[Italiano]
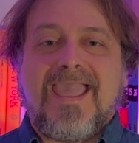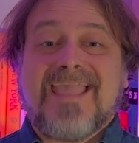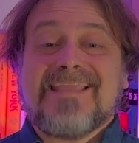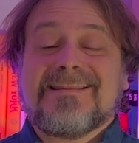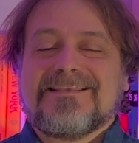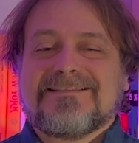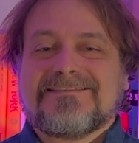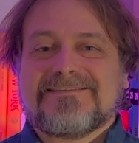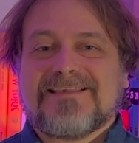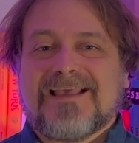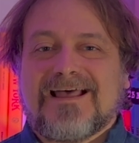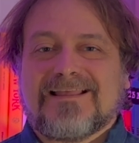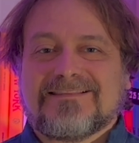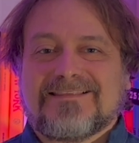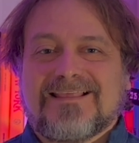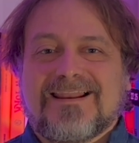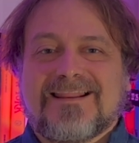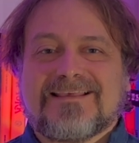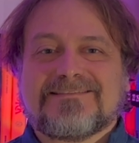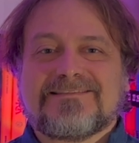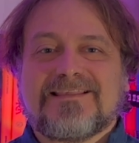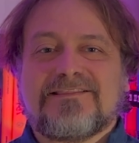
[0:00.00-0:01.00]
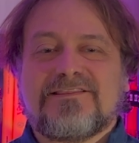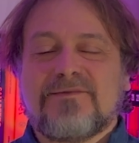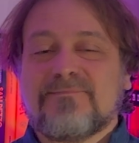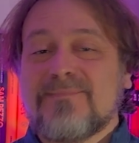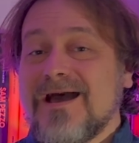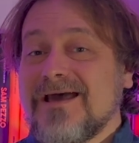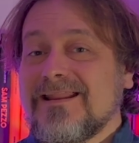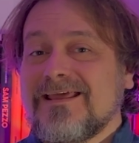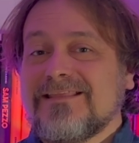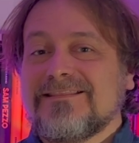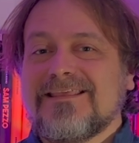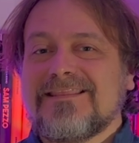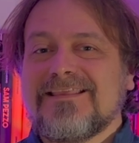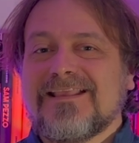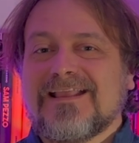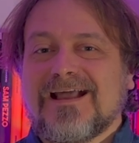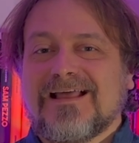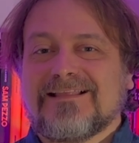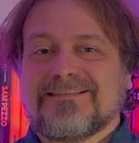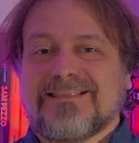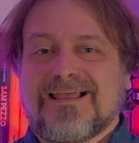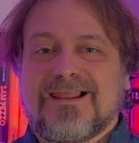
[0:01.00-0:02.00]
è iniziata la settimana
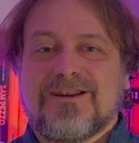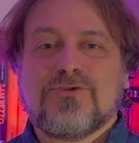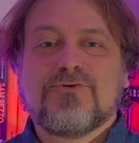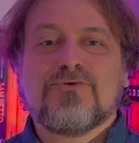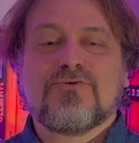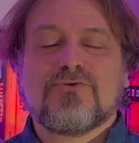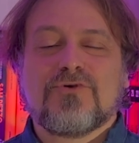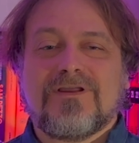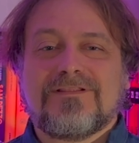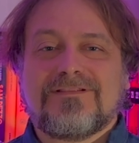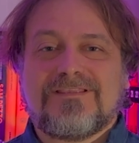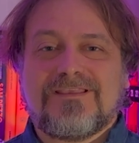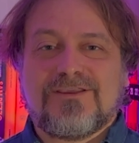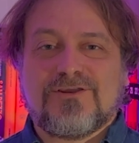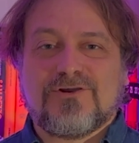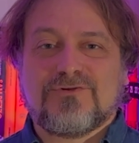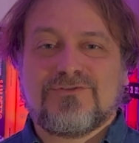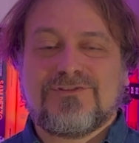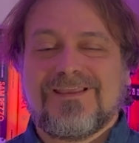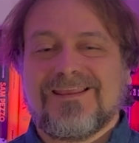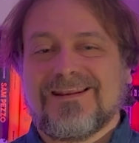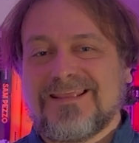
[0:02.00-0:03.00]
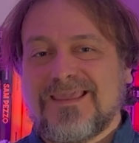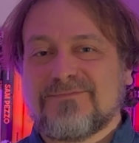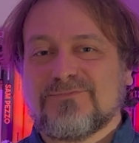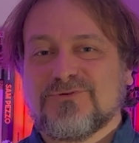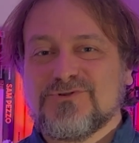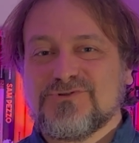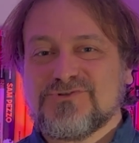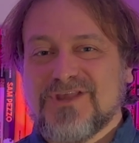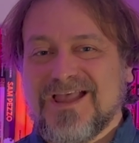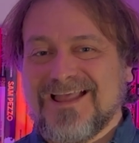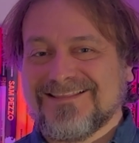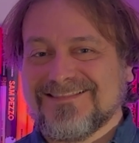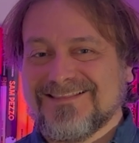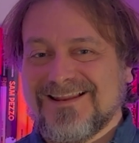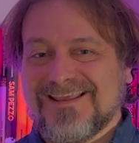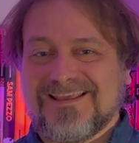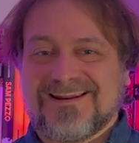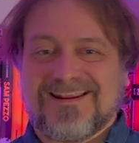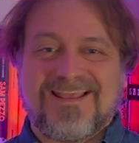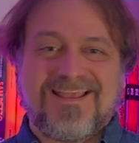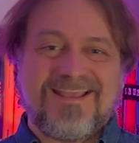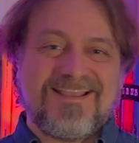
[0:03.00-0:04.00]
dedicata al lungo addio di Raymond Chandler.